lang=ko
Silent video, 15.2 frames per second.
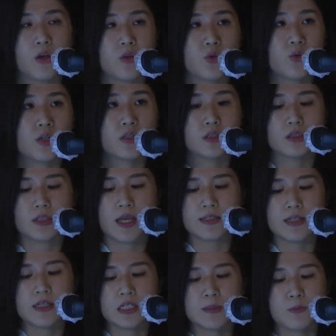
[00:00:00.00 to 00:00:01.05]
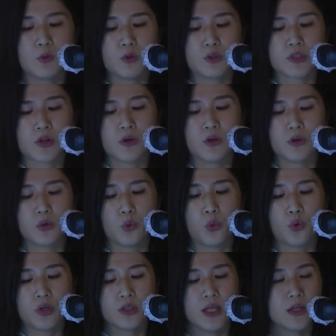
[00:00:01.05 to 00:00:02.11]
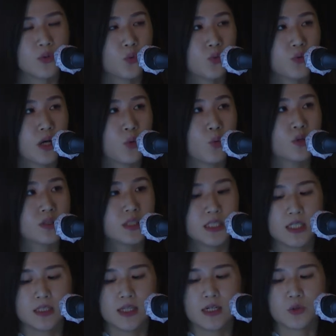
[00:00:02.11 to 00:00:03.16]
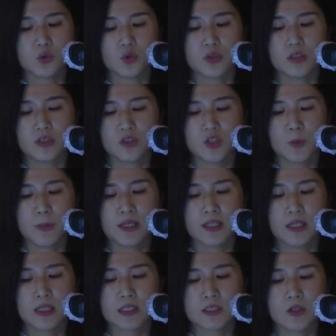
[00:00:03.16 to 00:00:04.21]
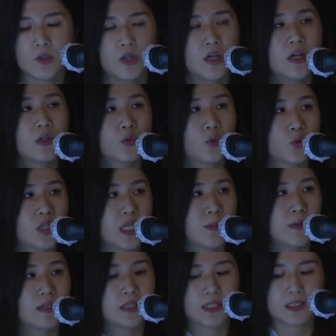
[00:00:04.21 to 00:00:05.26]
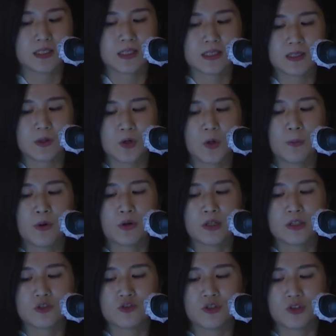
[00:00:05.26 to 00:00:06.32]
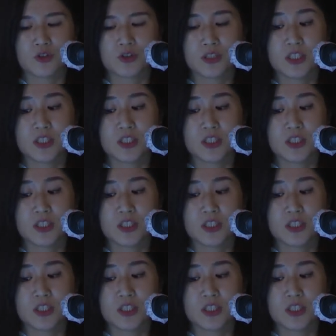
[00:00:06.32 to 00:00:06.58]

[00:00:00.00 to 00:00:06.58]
또한 그 대사를 보면서 옳은 행동과 옳지 않은 행동을 스스로 판단해서 도깨비를 대신해서 벌이 주었던